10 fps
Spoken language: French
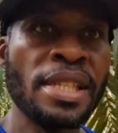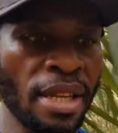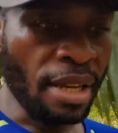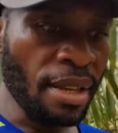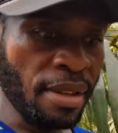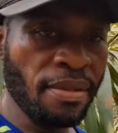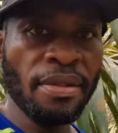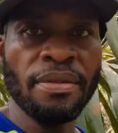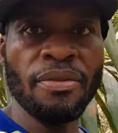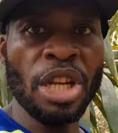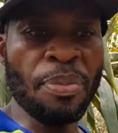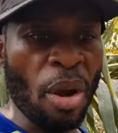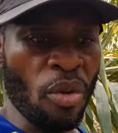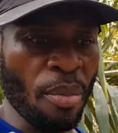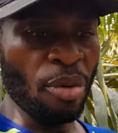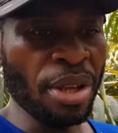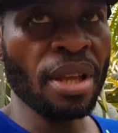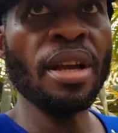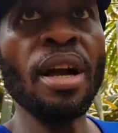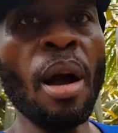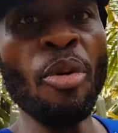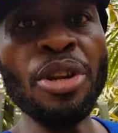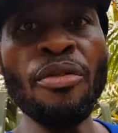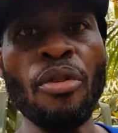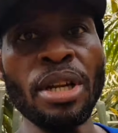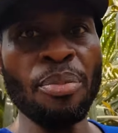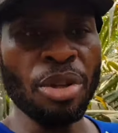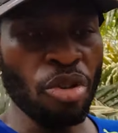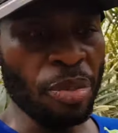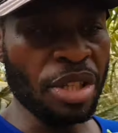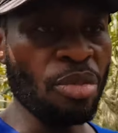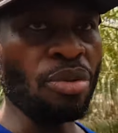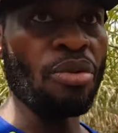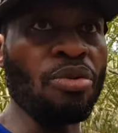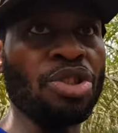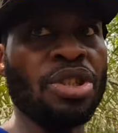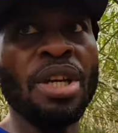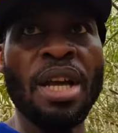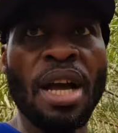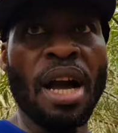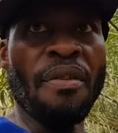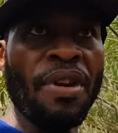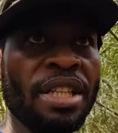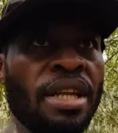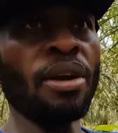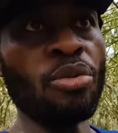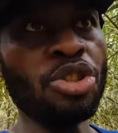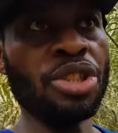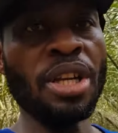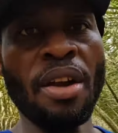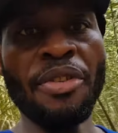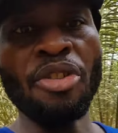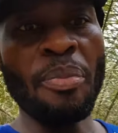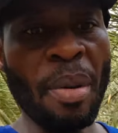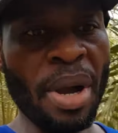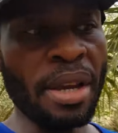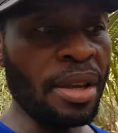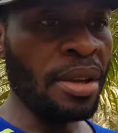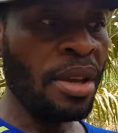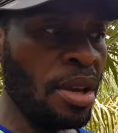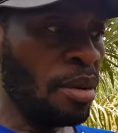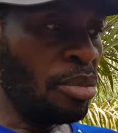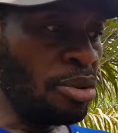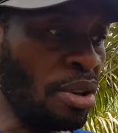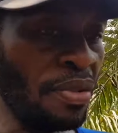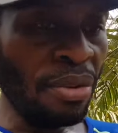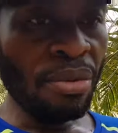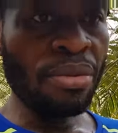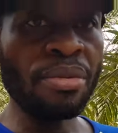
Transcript: Si vous n'êtes pas encore abonné, abonnez-vous en appuyant sur le petit bouton rouge, en validant la cloche, en fait ne pas manquer plusieurs vidéos